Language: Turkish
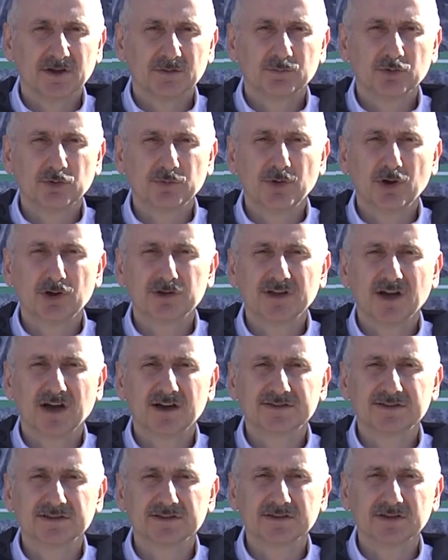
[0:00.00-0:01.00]
bu bölge
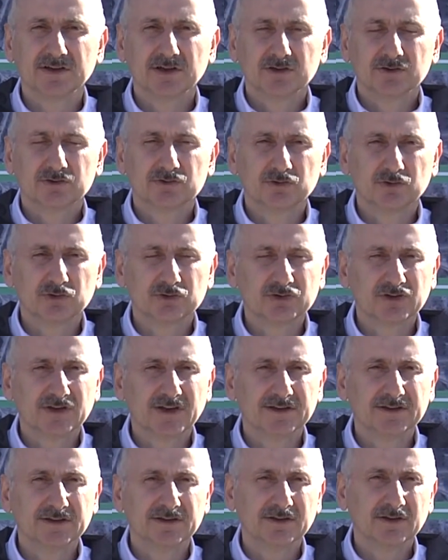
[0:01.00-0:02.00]
artık
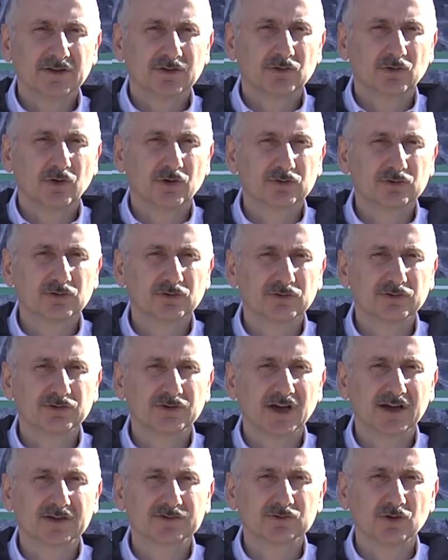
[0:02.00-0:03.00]
sürücülerin korkulu
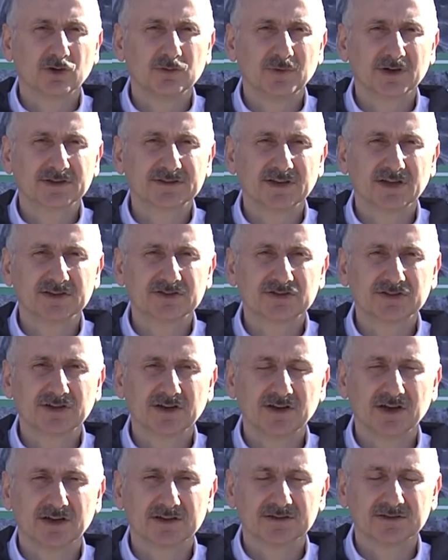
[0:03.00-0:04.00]
rüyası olmaktan
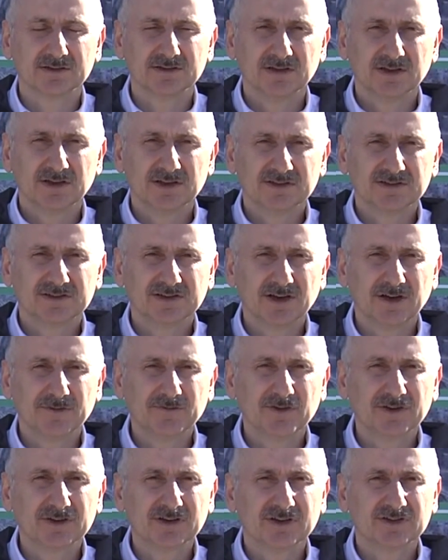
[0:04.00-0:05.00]
çıkarak
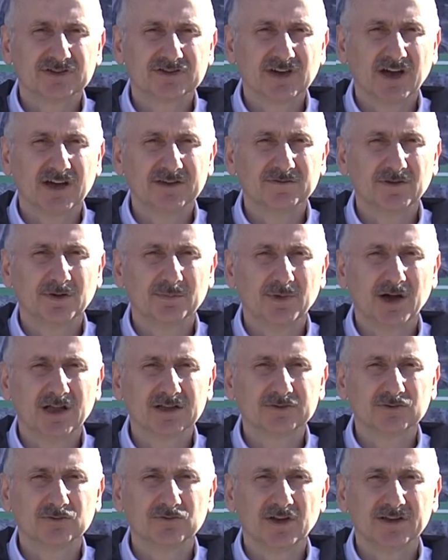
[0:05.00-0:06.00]
trafik, can ve
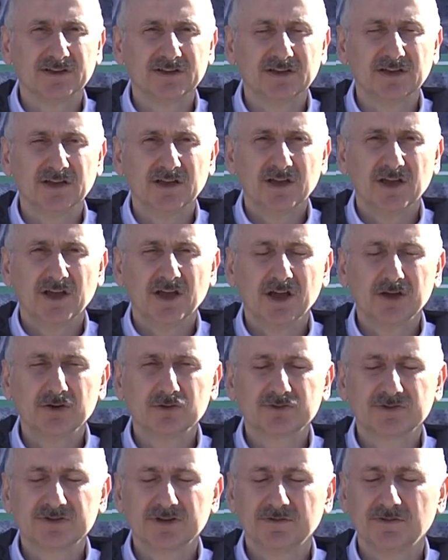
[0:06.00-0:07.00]
mal güvenliği en
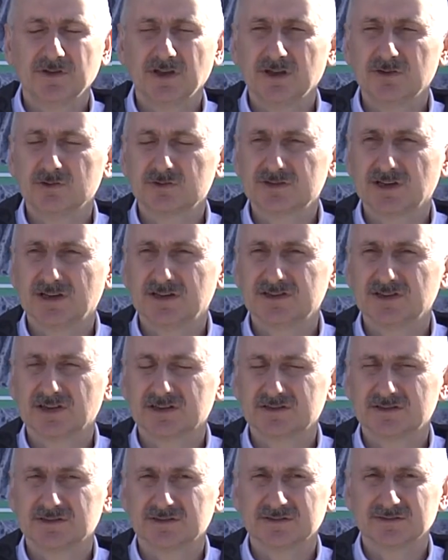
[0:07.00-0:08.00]
üst seviyeye
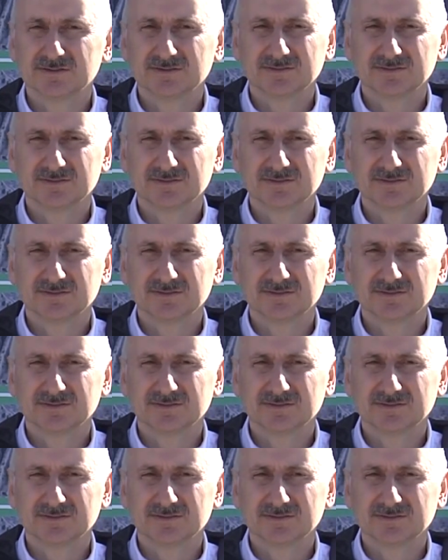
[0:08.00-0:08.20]
yükselecektir.